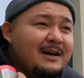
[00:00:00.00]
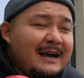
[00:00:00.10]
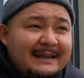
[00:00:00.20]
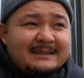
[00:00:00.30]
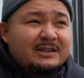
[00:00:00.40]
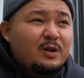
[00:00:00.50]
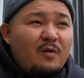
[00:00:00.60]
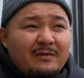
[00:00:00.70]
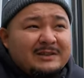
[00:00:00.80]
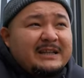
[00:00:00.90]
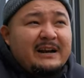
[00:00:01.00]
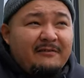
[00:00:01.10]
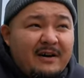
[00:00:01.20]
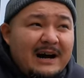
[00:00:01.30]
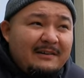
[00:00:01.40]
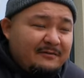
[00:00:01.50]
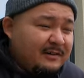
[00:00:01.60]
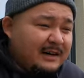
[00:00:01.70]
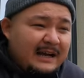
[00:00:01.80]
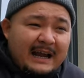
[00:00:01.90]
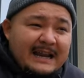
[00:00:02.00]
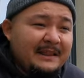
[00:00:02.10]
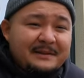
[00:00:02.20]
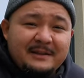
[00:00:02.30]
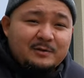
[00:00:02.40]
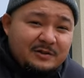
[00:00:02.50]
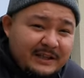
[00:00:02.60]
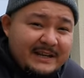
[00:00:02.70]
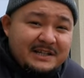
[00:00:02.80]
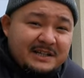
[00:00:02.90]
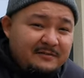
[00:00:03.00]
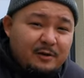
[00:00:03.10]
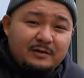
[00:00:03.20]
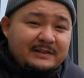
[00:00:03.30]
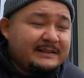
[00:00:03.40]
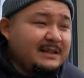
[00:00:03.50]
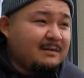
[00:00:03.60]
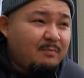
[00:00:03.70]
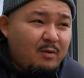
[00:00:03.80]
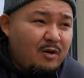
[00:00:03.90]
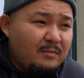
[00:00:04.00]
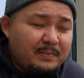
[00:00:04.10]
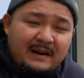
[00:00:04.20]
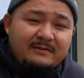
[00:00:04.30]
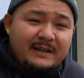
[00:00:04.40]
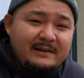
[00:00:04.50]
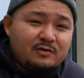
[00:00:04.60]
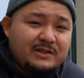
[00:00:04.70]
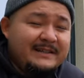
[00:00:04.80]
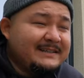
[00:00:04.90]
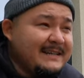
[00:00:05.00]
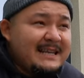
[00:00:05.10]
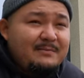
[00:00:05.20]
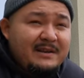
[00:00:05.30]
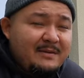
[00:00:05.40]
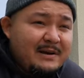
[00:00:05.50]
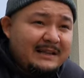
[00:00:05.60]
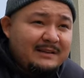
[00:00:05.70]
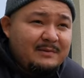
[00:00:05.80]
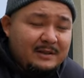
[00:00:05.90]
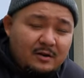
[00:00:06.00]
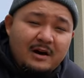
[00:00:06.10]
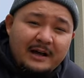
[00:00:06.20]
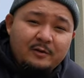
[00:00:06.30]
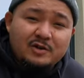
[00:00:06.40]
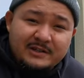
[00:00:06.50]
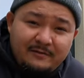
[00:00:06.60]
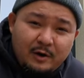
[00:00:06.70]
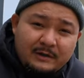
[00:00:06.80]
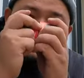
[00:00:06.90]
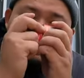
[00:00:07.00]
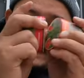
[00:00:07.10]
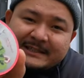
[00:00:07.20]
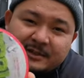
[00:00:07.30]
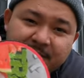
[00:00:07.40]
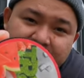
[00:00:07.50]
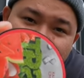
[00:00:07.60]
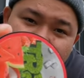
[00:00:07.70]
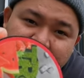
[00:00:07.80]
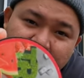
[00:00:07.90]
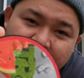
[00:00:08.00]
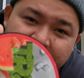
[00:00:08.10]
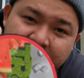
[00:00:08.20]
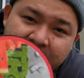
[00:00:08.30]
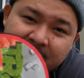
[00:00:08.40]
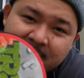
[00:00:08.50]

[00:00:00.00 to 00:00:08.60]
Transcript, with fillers: это слово «трава» в кальянной индустрии живет до сих пор. Правда, не уже не с этими ребятами, но оно живет. Поэтому у нас сегодня на обзоре